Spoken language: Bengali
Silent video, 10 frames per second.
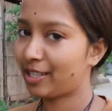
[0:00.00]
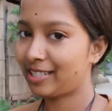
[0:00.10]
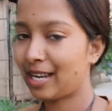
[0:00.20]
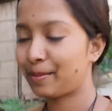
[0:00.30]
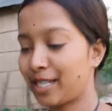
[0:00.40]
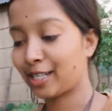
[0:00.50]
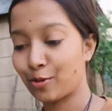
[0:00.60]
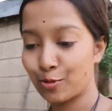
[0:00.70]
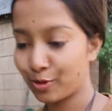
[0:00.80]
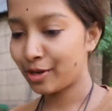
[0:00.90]
হচ্ছে আমি
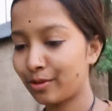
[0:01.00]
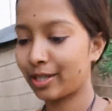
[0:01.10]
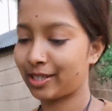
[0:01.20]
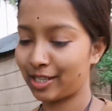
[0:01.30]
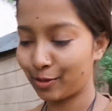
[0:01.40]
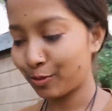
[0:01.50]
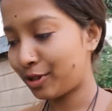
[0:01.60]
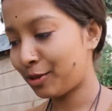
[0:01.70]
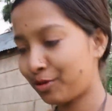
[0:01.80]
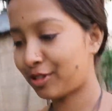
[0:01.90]
নিজে খারাপ আমি কারো
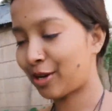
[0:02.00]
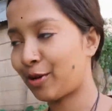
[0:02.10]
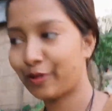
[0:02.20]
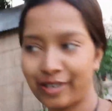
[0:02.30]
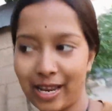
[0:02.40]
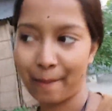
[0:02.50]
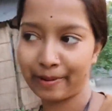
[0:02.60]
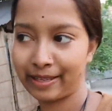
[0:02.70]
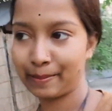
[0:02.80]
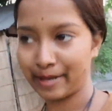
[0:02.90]
দোষ দিচ্ছি না
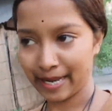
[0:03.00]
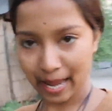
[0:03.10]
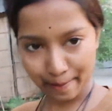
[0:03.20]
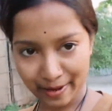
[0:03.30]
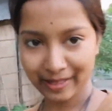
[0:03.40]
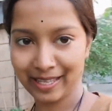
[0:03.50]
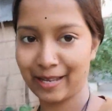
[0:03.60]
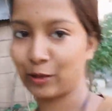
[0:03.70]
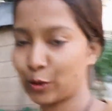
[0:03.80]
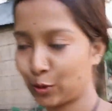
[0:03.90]
তো
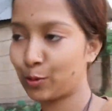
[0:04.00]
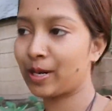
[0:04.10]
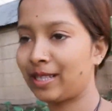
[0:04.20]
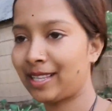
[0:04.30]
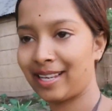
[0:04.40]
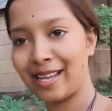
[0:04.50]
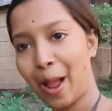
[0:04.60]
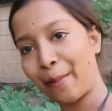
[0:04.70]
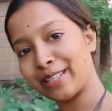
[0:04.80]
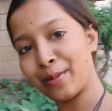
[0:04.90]
অনেক আনন্দে
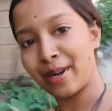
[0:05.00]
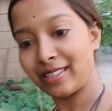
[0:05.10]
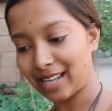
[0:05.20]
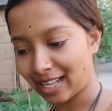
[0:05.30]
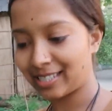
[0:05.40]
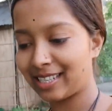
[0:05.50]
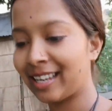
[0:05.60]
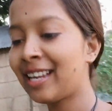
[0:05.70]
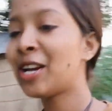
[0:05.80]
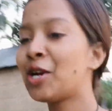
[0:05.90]
ভিডিওটা শুরু
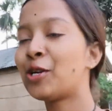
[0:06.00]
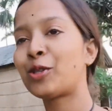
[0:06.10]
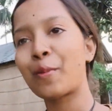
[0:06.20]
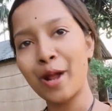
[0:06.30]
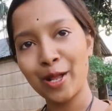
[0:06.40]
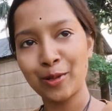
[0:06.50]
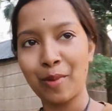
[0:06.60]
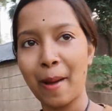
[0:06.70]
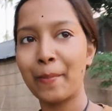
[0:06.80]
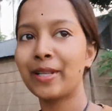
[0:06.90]
করেছিলাম আর
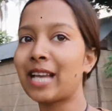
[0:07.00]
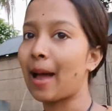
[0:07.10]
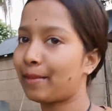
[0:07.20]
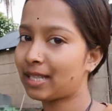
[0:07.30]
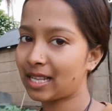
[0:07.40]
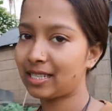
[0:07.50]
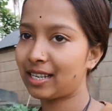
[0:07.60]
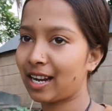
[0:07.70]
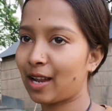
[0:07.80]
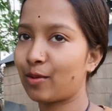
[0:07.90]
শেষটা আজকে
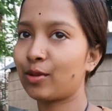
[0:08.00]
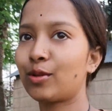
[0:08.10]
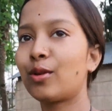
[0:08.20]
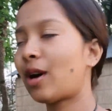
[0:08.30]
চোখের